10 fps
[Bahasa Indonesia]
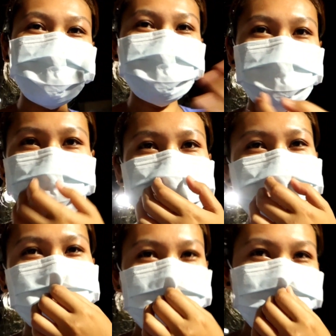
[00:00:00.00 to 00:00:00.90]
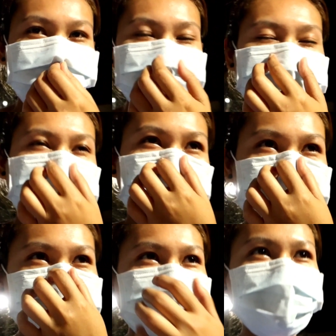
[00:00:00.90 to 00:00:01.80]
Untung pakai masker jadi nggak
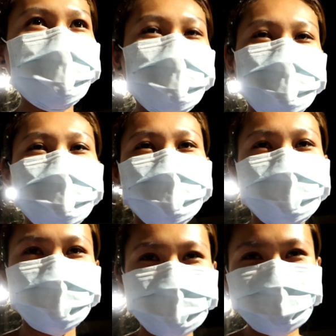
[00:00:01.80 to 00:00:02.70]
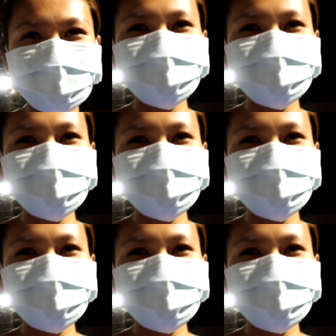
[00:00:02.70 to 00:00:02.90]
kelihatan kalau belum mandi.